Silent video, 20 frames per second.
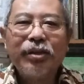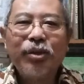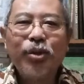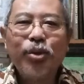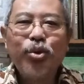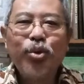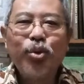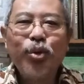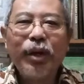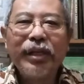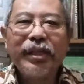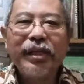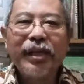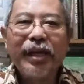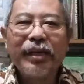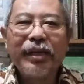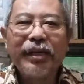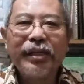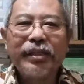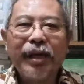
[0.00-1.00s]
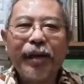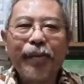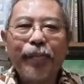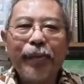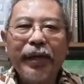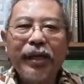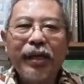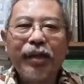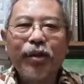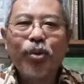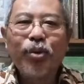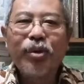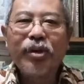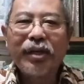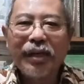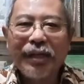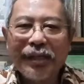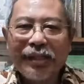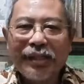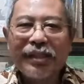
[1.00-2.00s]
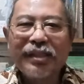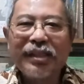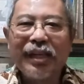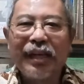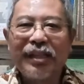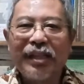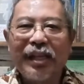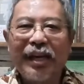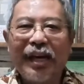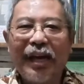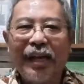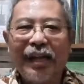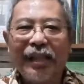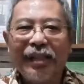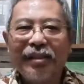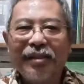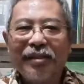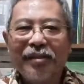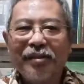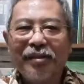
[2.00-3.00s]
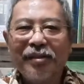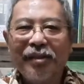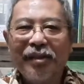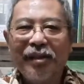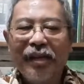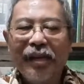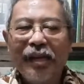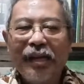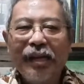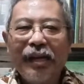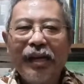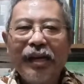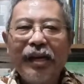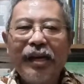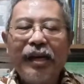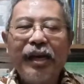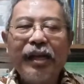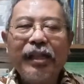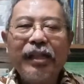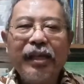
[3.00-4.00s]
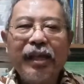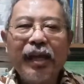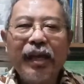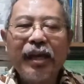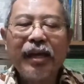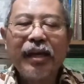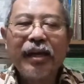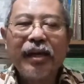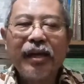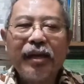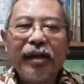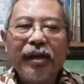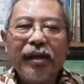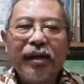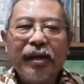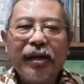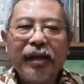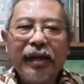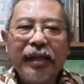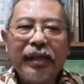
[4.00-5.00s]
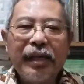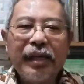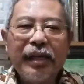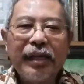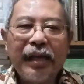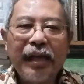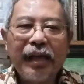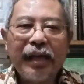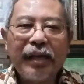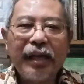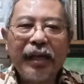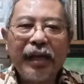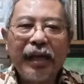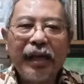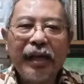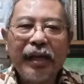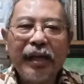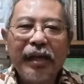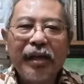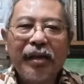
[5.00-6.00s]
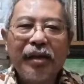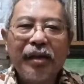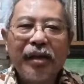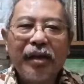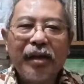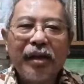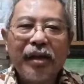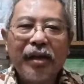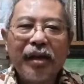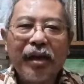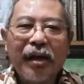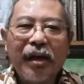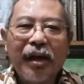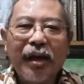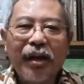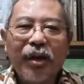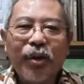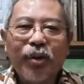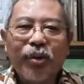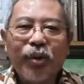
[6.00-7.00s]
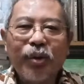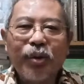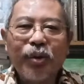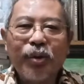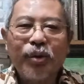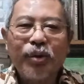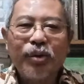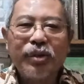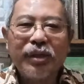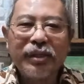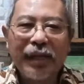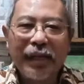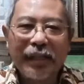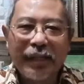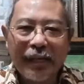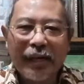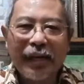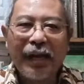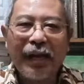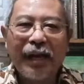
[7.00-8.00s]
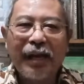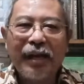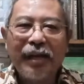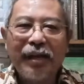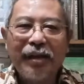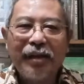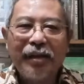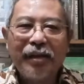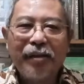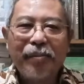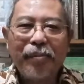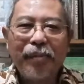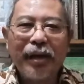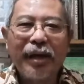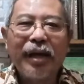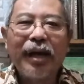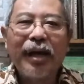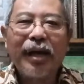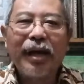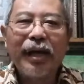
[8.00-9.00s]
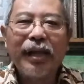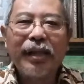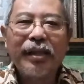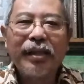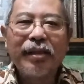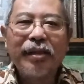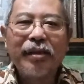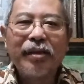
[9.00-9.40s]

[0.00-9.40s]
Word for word: tujuan yang dicapai yaitu kesejahteraan, dan yang ketiga adalah kalau sejahtera maka akan